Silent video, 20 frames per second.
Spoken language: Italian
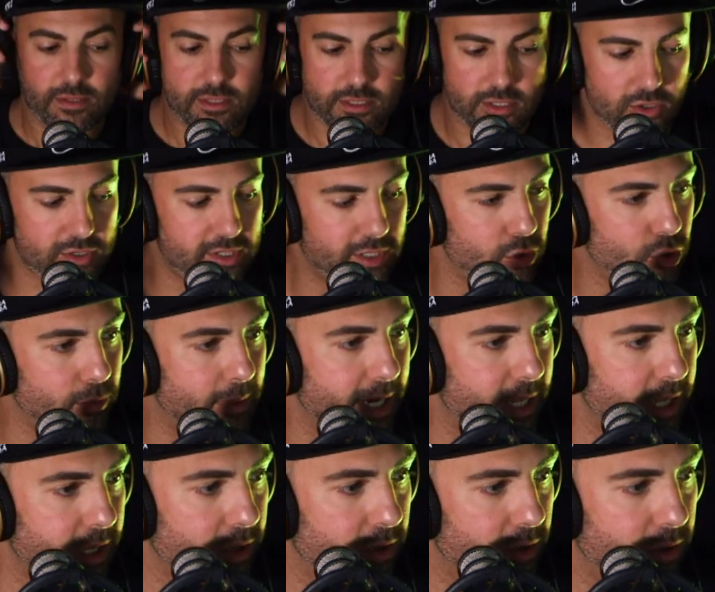se ho sentito male
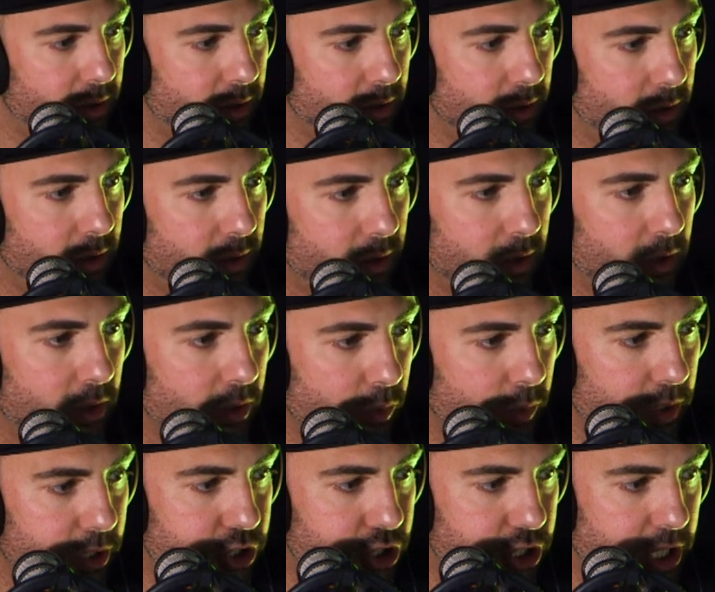io
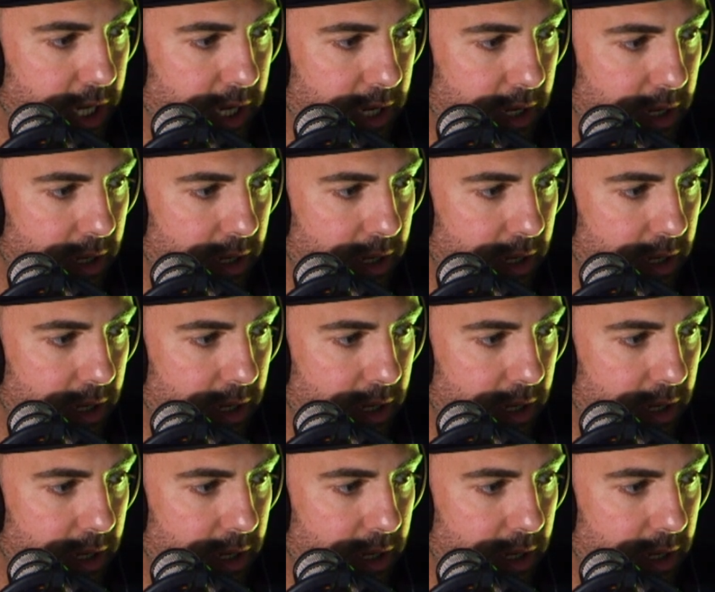qui c'è